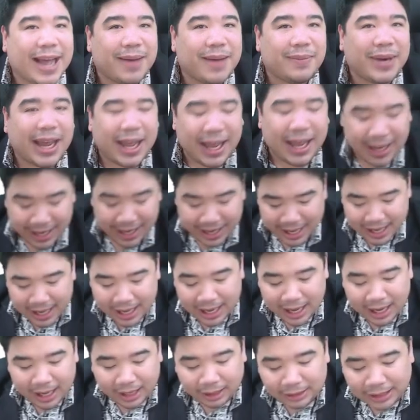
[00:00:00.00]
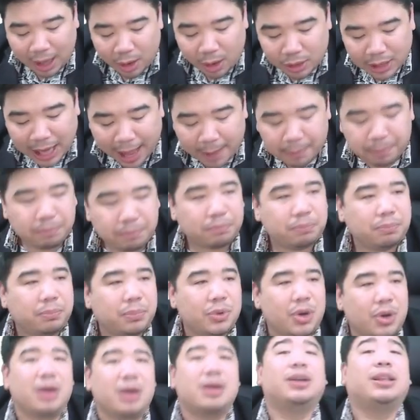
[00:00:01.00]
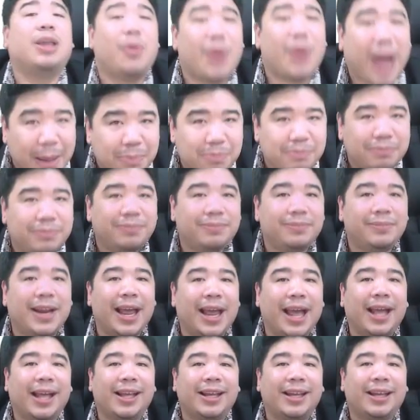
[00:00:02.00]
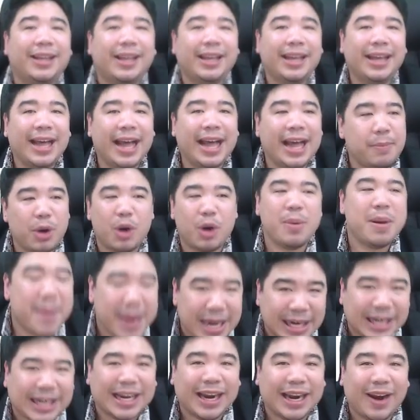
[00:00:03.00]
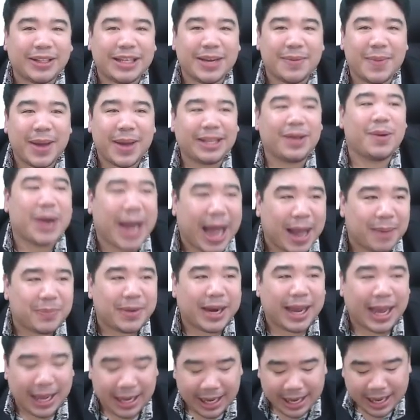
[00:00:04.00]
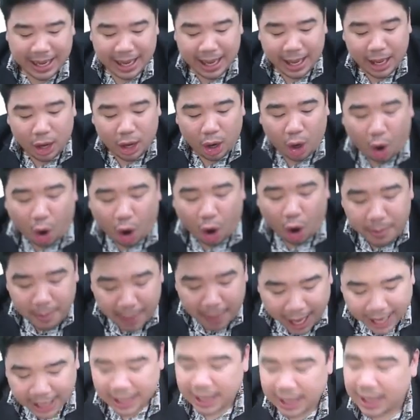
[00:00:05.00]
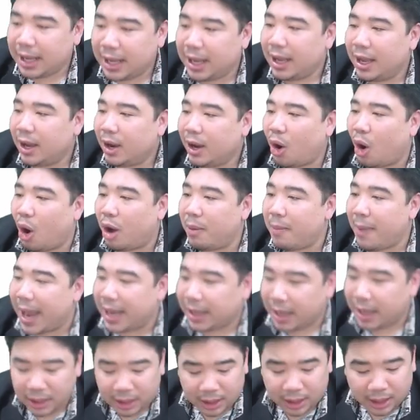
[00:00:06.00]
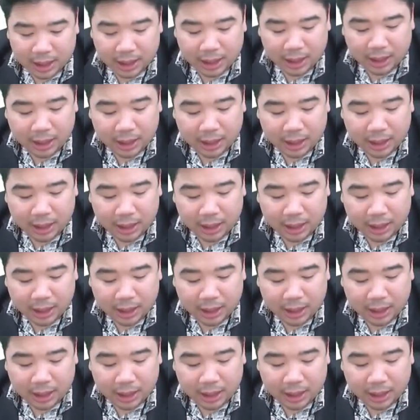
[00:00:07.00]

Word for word: บนะ เท่ากับก็คือเท่ากับนะเออคงไม่เป็นอื่นหรอกจริงไหมเท่ากับนะฮะของใหม่ของใหม่ก็คือ